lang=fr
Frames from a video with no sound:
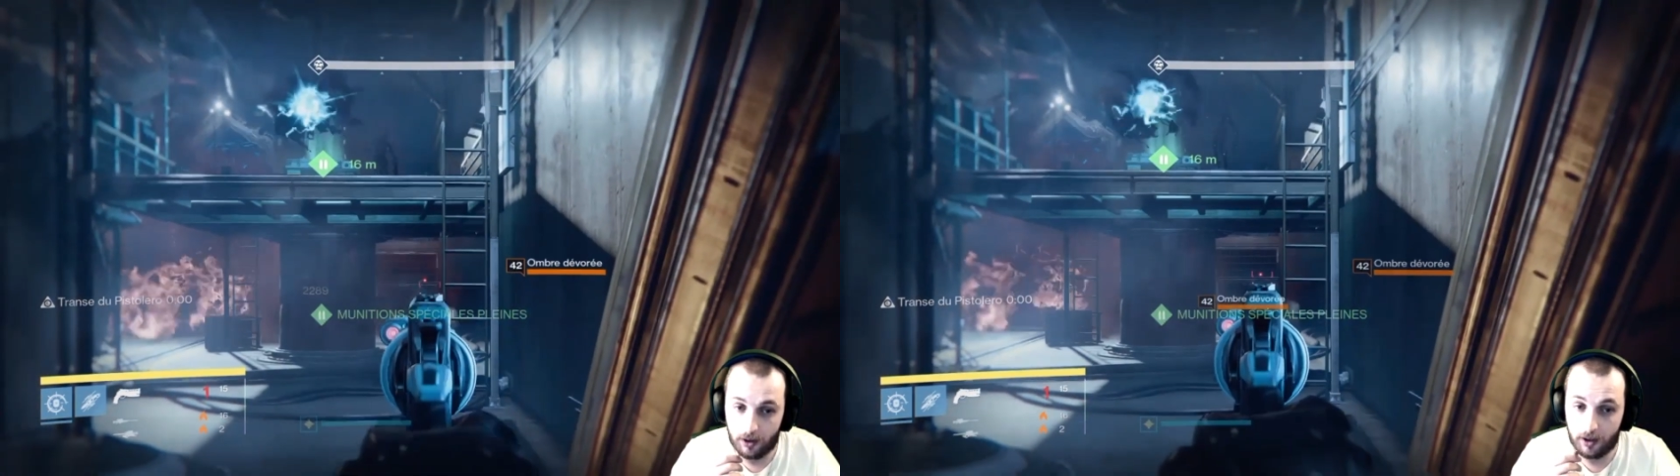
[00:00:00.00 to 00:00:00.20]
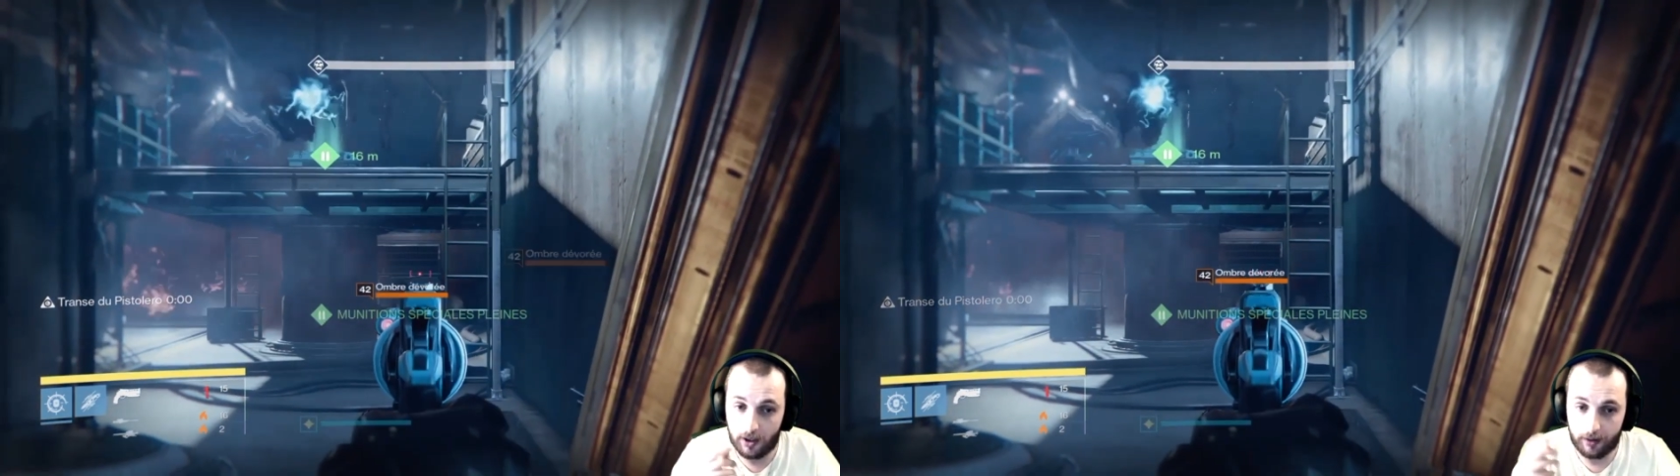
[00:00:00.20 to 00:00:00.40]

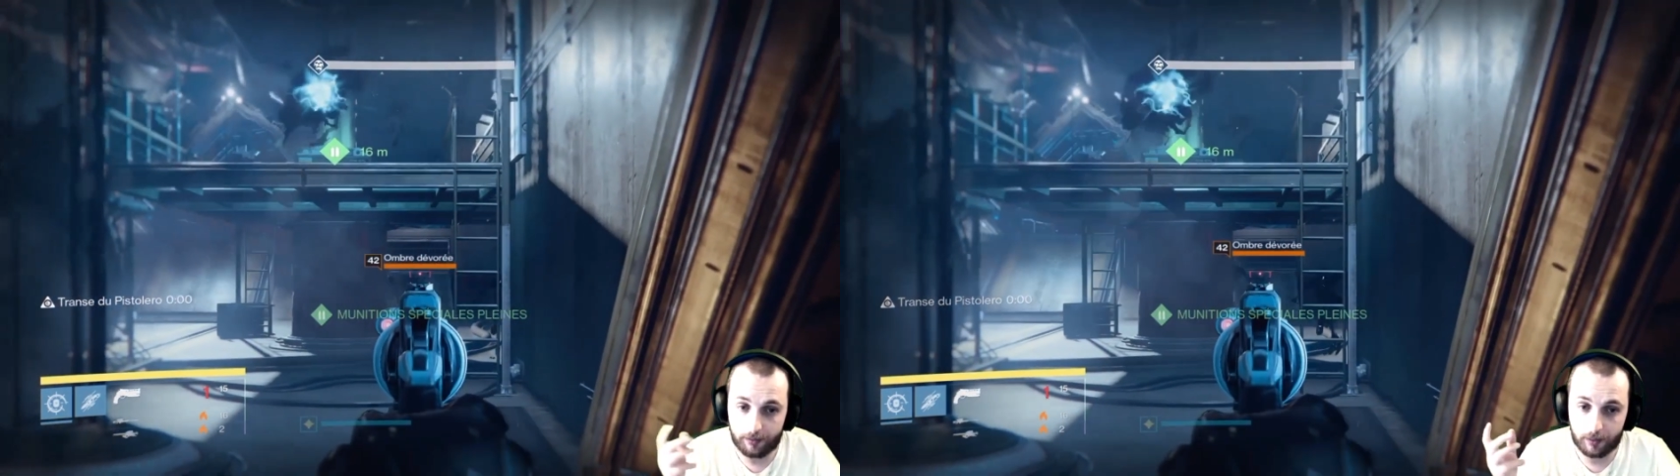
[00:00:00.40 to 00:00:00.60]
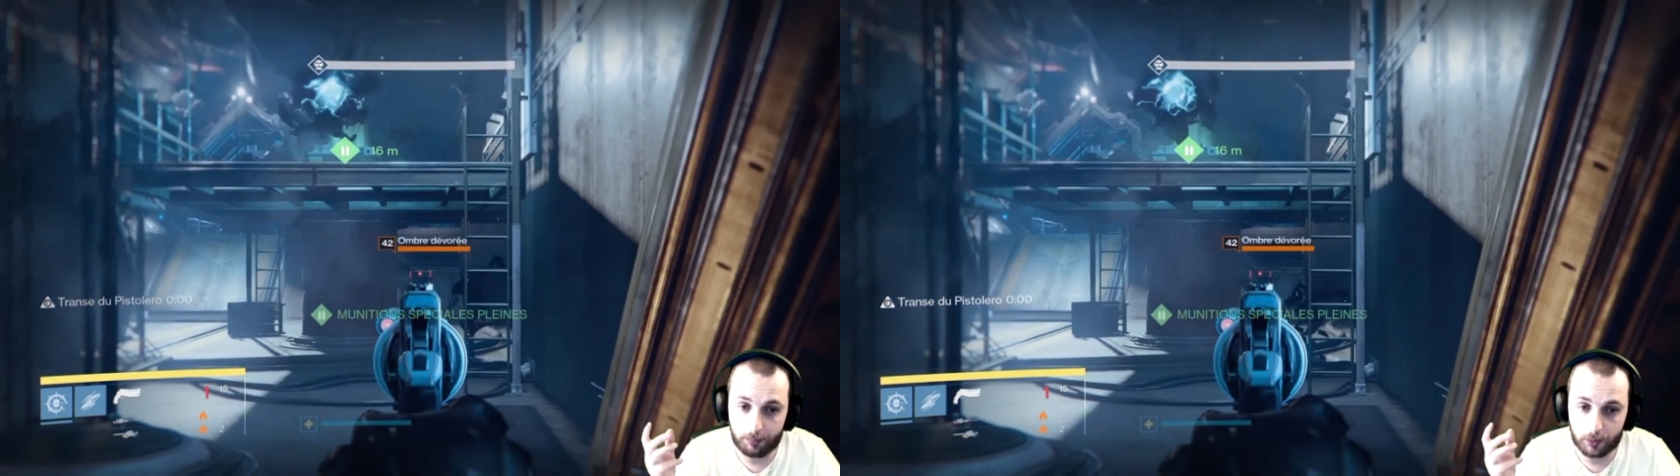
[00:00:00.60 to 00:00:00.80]
les
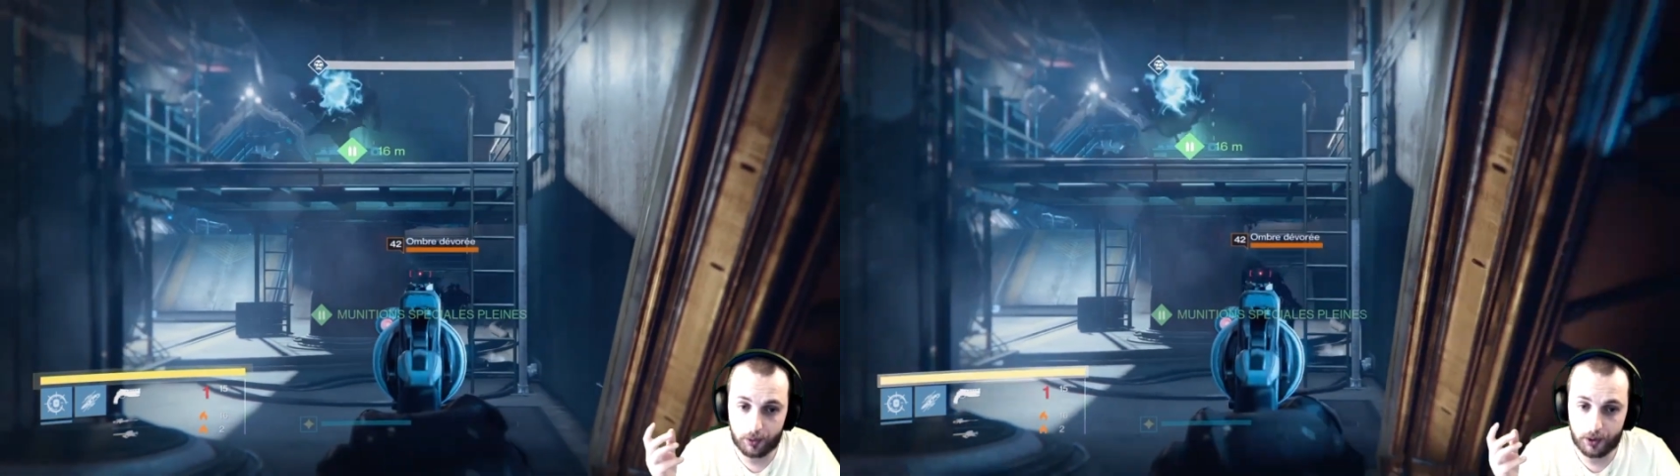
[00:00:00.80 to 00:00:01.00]
lives,